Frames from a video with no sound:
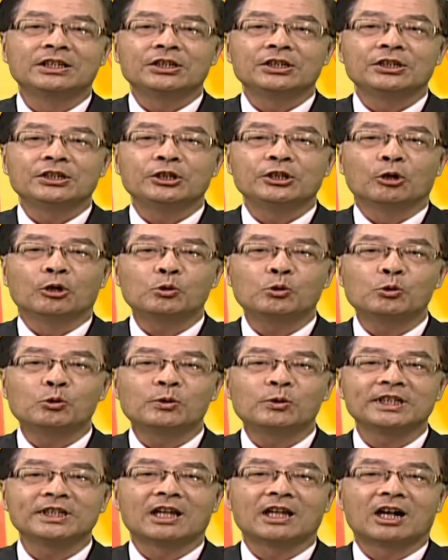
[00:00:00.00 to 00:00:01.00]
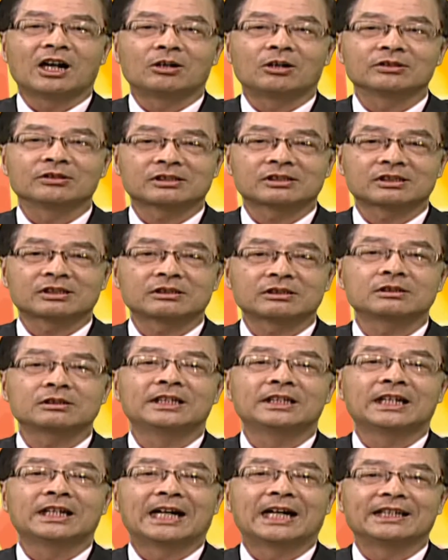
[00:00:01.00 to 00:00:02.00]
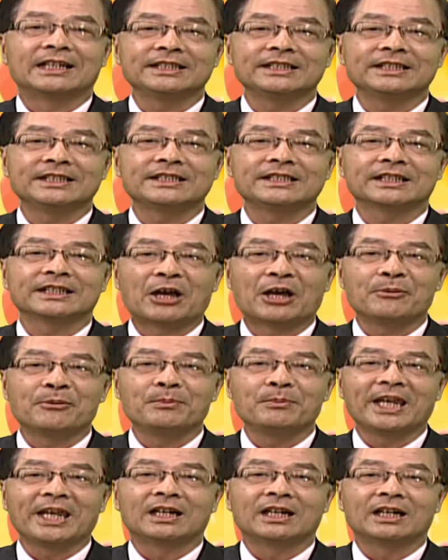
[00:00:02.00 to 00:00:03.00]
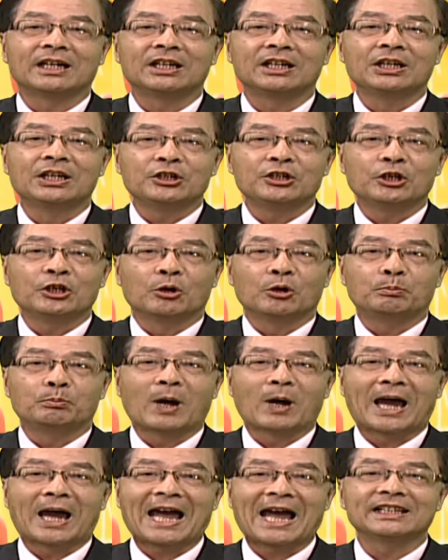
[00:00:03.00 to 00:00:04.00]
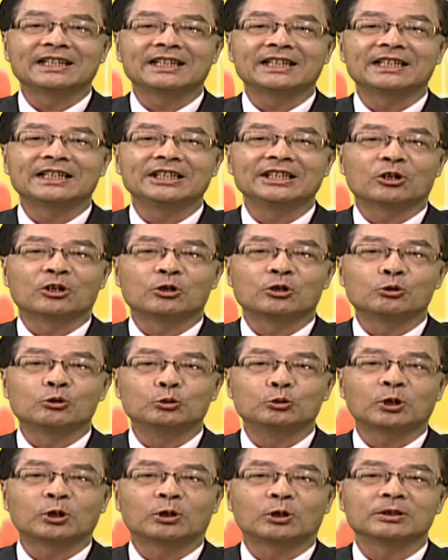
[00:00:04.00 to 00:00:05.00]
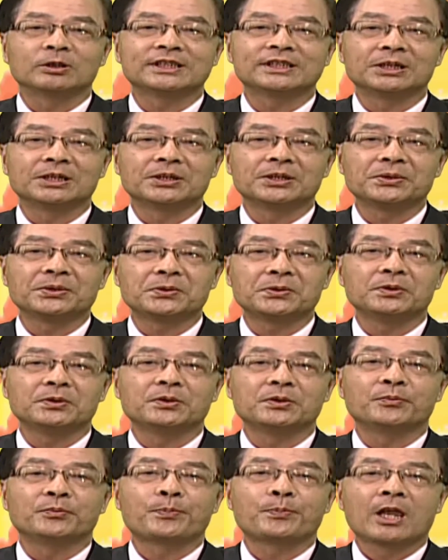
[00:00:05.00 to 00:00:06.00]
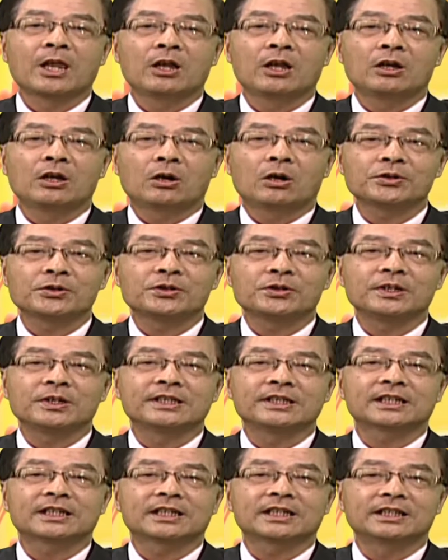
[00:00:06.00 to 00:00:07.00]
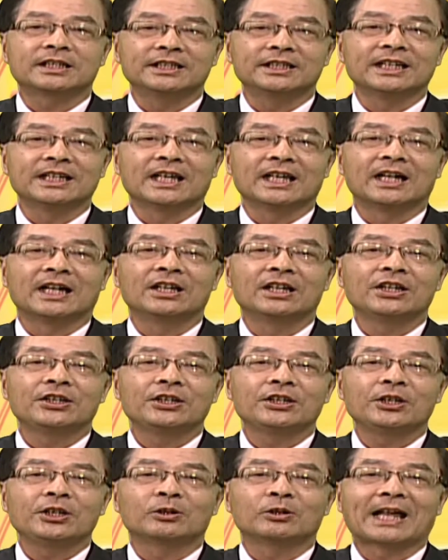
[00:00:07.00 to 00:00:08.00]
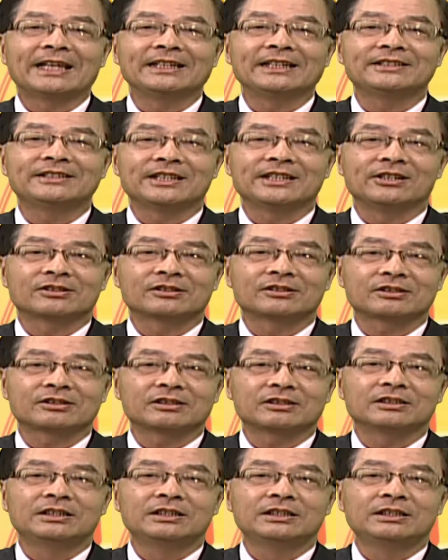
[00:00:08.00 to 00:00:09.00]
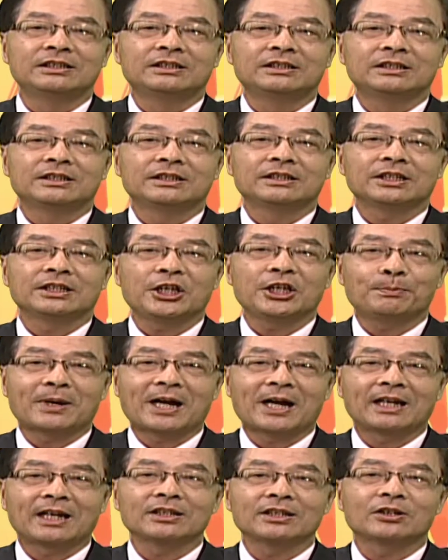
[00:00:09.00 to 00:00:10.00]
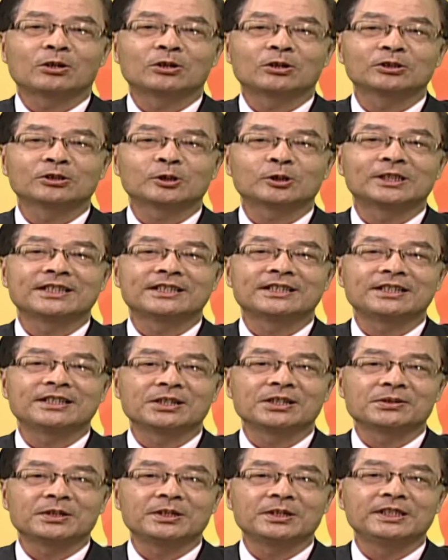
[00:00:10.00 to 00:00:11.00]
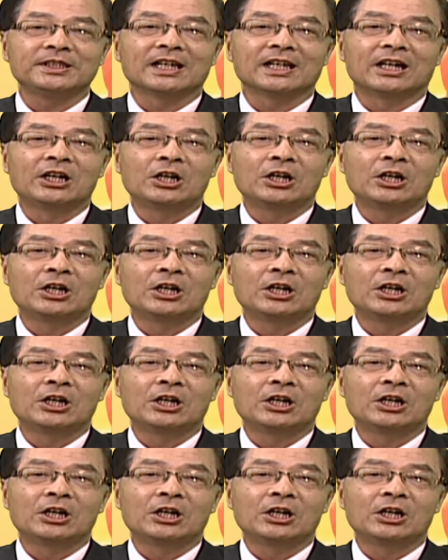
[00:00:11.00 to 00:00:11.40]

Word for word: 有部分的老师。啊，心情难免呢有不安的一种浮动情绪，或许这可以啊用来解释一般工作的兴趣呀，